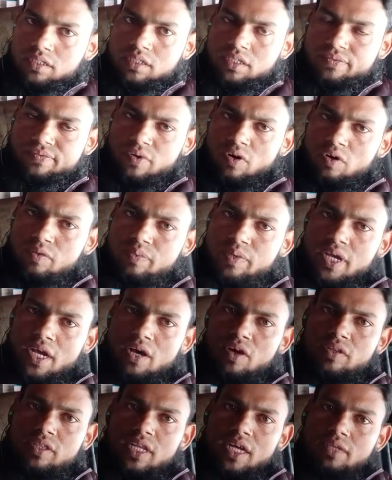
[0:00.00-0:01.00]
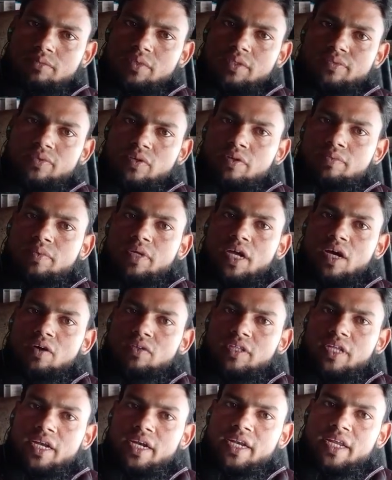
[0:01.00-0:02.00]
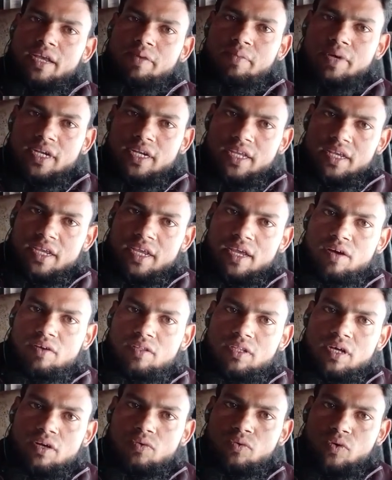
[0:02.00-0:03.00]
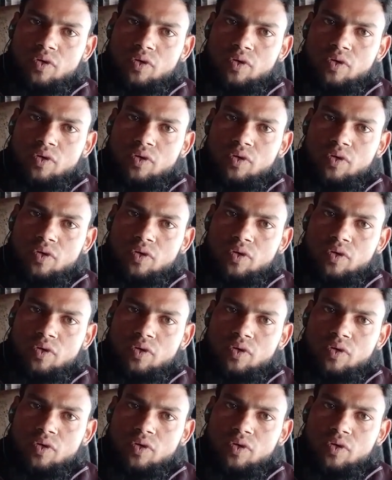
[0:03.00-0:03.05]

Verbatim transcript: डी फॉर्म क्या होता है बी फॉर्म क्या होता है डीएमएलटी क्या होता है